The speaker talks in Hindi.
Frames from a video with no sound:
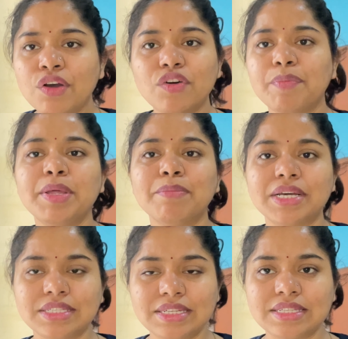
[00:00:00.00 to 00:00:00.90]
वो अपनी
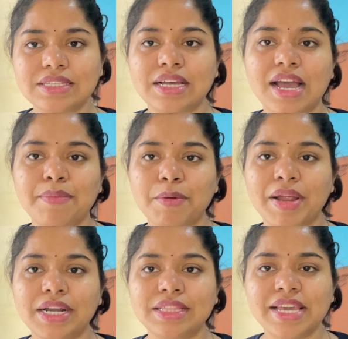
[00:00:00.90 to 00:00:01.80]
मर्जी से सगाई पे
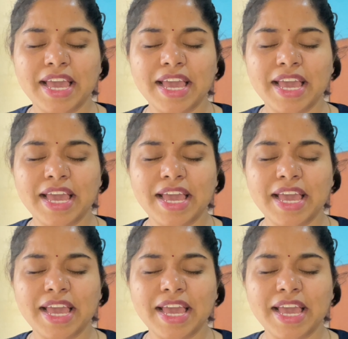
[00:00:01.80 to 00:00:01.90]
बैठी थी